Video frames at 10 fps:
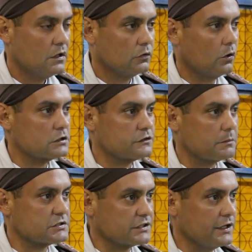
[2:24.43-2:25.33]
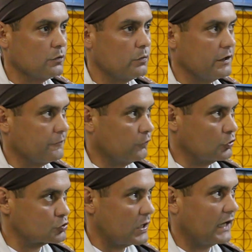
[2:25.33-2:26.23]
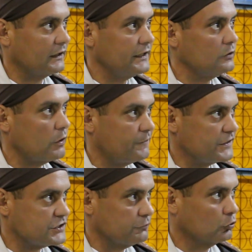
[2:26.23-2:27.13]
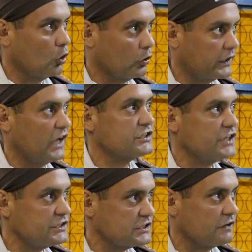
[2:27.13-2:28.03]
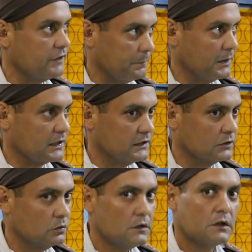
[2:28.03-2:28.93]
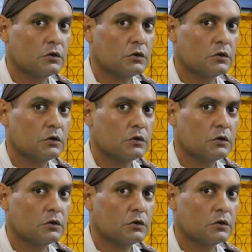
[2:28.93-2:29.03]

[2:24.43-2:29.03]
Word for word: nós vamos ter um reforço, além do efetivo que a gente já vem aplicando,